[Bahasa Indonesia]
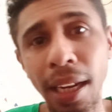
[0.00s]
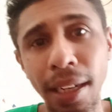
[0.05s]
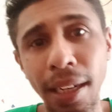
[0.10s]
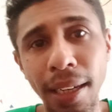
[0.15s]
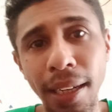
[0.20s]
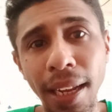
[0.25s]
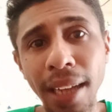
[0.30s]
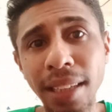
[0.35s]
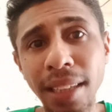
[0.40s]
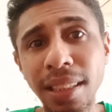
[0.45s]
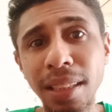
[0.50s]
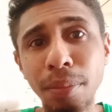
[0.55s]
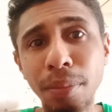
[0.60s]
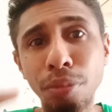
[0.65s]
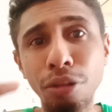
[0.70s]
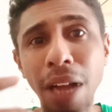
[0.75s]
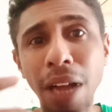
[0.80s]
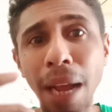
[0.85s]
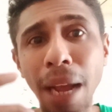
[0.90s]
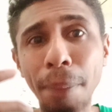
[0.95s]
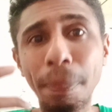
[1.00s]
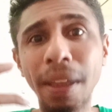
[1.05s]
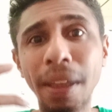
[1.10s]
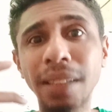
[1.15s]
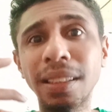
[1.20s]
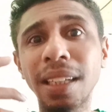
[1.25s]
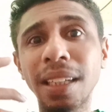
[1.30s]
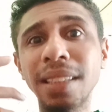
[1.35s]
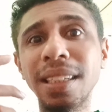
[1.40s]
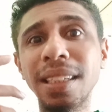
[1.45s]
Dan sibuk apa
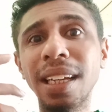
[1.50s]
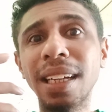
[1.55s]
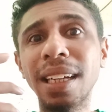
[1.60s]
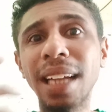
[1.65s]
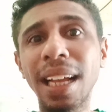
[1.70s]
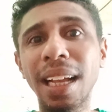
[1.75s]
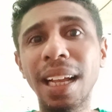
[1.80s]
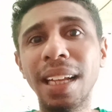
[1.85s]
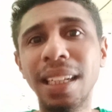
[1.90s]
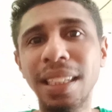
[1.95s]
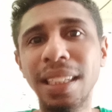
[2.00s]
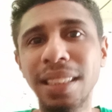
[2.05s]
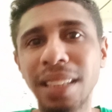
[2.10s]
sajakah